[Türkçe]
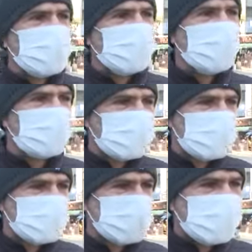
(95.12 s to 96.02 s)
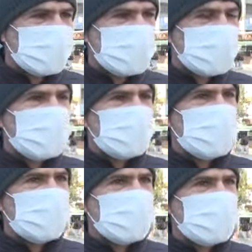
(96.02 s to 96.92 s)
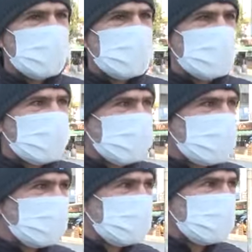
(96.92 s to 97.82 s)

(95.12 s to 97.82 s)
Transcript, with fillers: ağlanmasın. Şener hocam olur neredesin